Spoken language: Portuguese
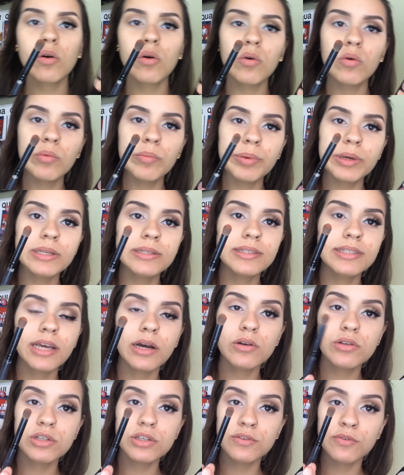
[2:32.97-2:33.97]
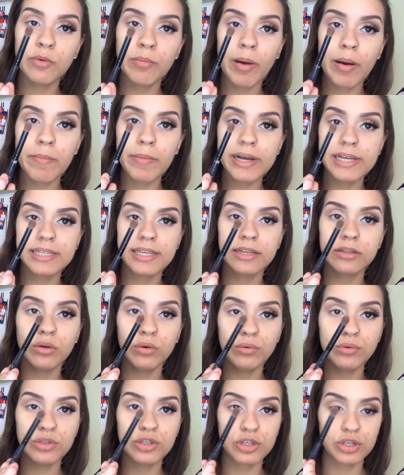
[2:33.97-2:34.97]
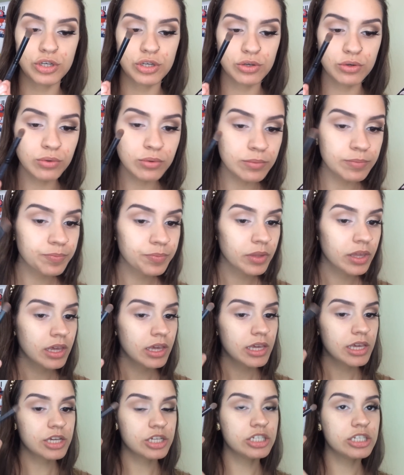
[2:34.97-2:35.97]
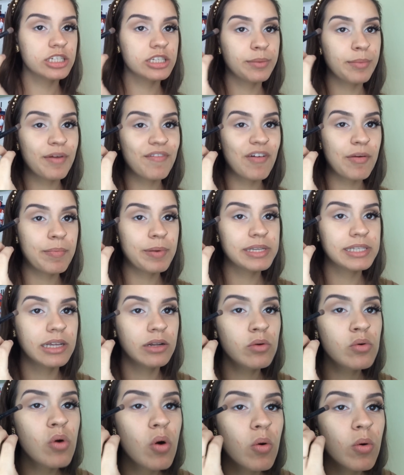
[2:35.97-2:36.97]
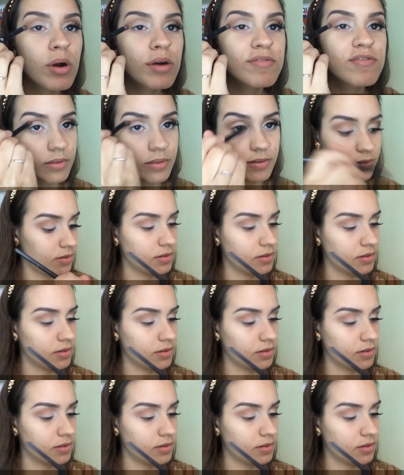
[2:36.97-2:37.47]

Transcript: com um pincel de esfumar mais redondinho. E a gente também vai passar no côncavo.